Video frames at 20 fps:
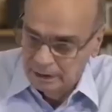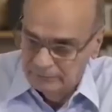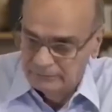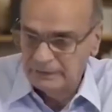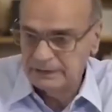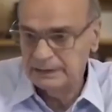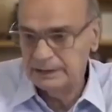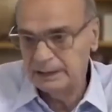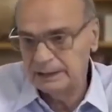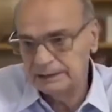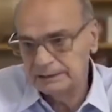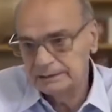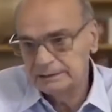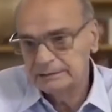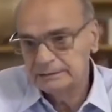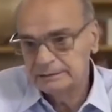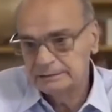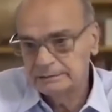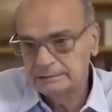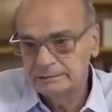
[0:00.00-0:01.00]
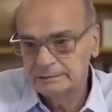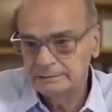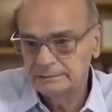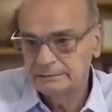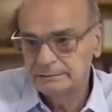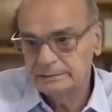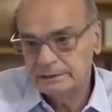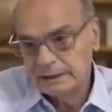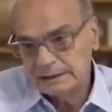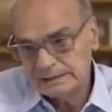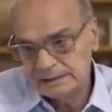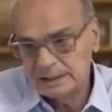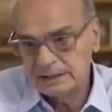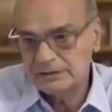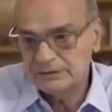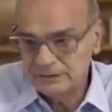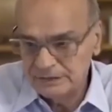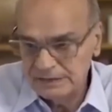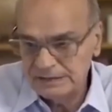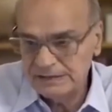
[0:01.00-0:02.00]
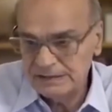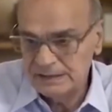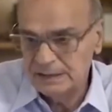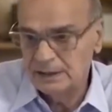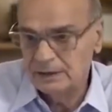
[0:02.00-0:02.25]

É verdade. Quer dizer, às vezes